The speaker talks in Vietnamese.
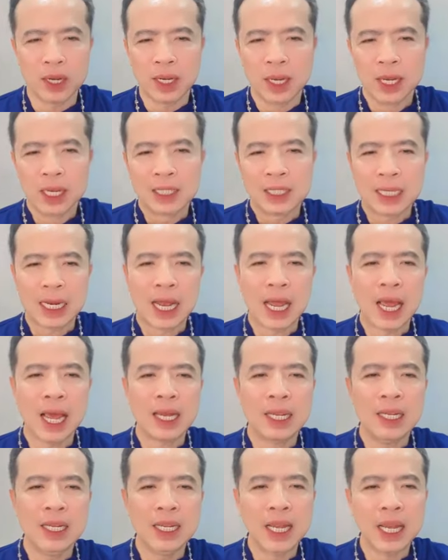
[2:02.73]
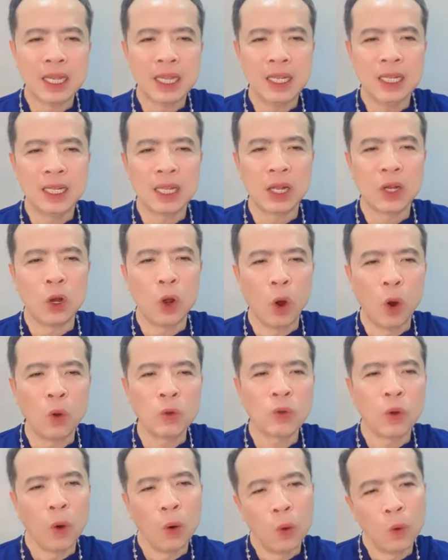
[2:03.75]
người, chẳng hạn như các thiên thần
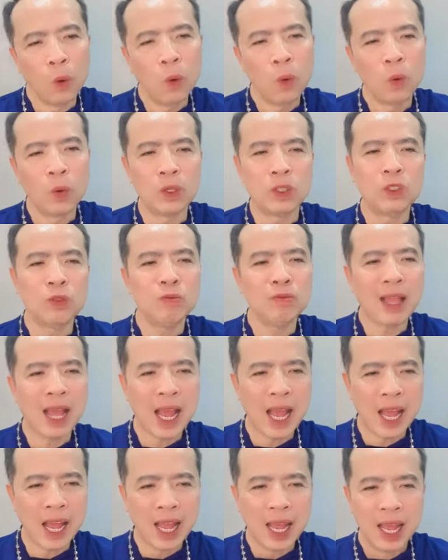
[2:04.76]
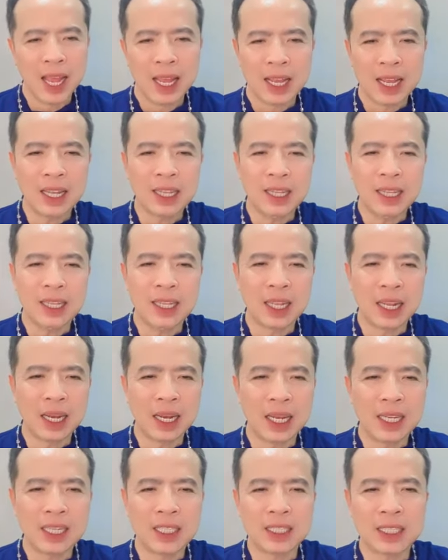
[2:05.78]
hộ thủ của chúng ta. Các thiên
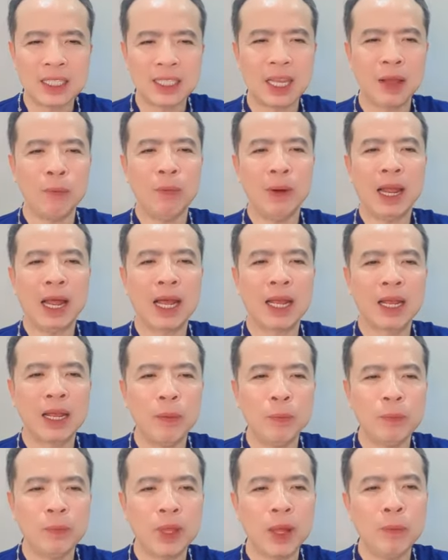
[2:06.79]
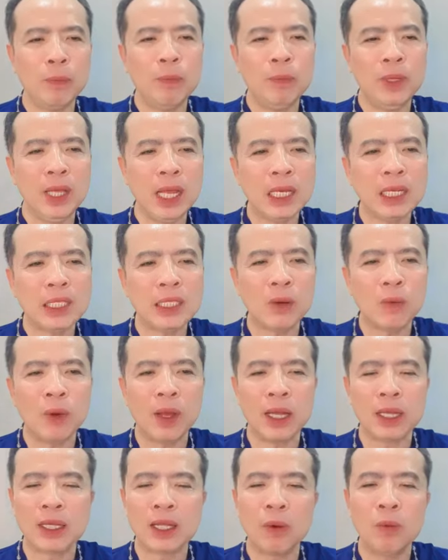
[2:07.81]
thần này được xem là cấp thấp nhất trong
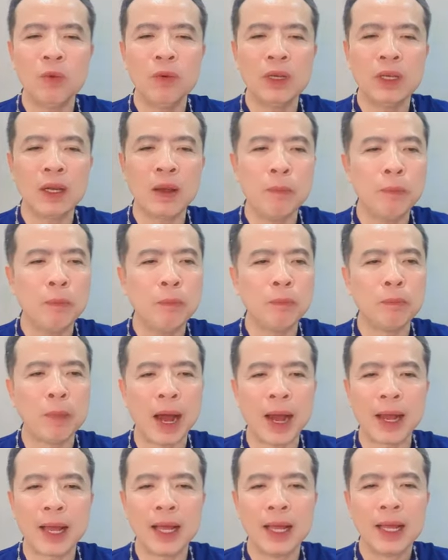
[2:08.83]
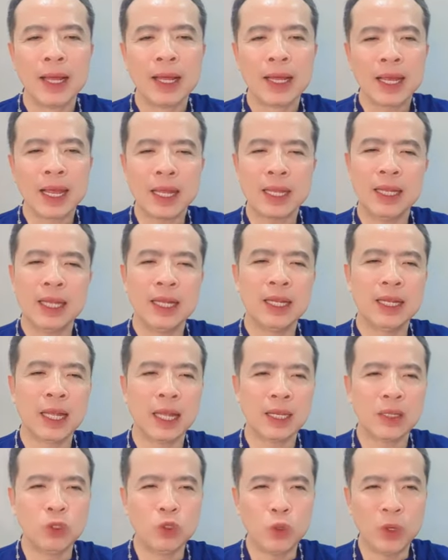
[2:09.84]
hệ thống cấp bậc các thiên
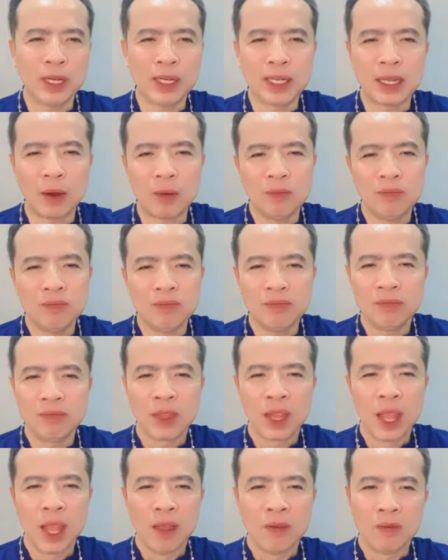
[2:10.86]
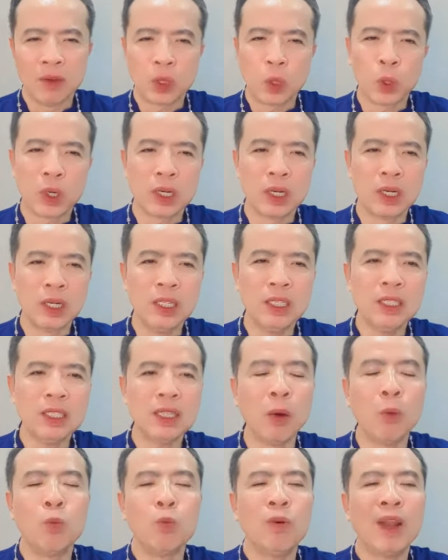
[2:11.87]
thần truyền thống. Về thuật ngữ
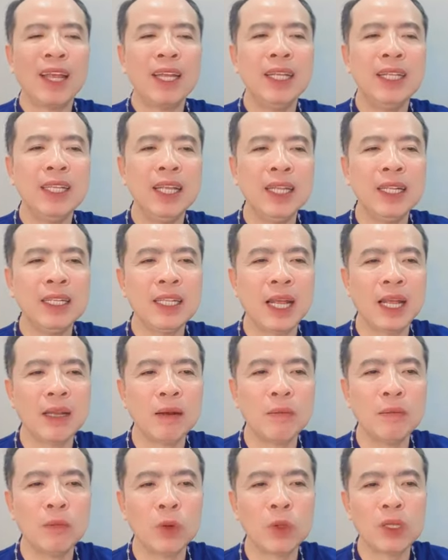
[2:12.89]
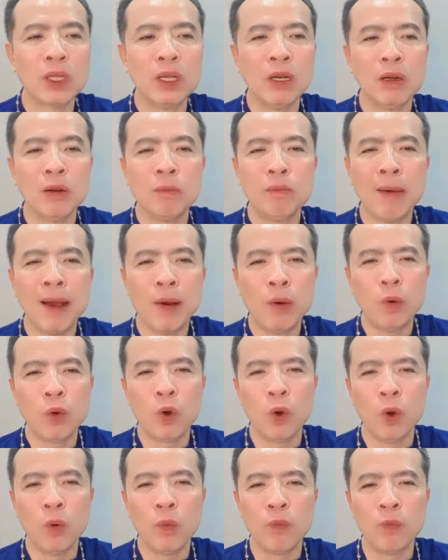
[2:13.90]
tổng lãnh thiên thần, một từ bao
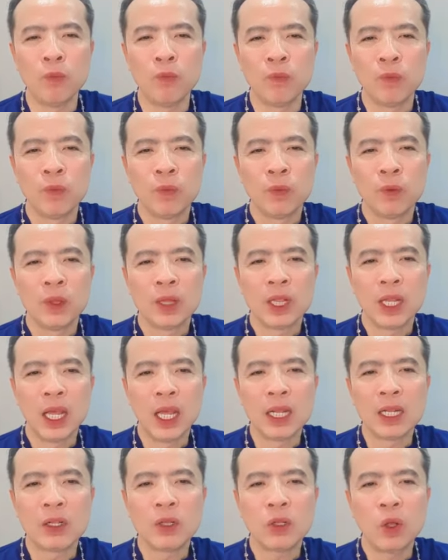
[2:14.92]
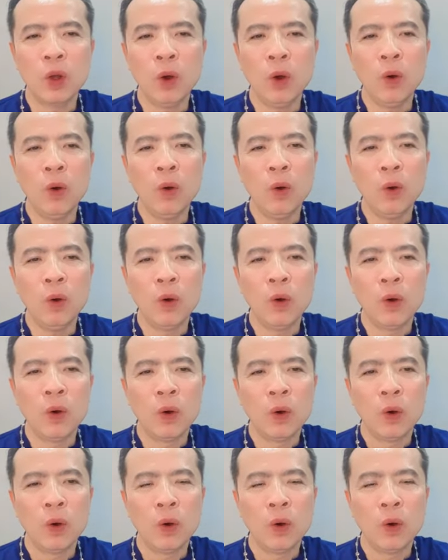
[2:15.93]
gồm tiền tố